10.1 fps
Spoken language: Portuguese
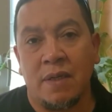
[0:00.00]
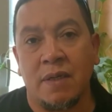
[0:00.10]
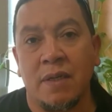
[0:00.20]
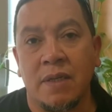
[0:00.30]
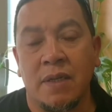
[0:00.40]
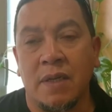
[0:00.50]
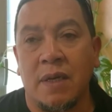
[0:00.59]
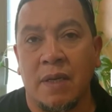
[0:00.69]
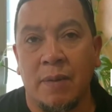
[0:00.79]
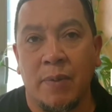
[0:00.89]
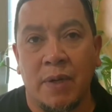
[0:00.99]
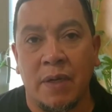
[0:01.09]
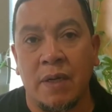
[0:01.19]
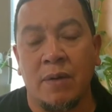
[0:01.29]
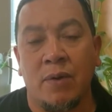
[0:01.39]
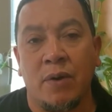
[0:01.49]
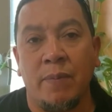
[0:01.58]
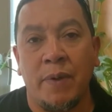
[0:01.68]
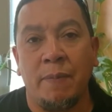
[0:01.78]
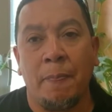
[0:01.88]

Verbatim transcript: andança aqui pela Europa.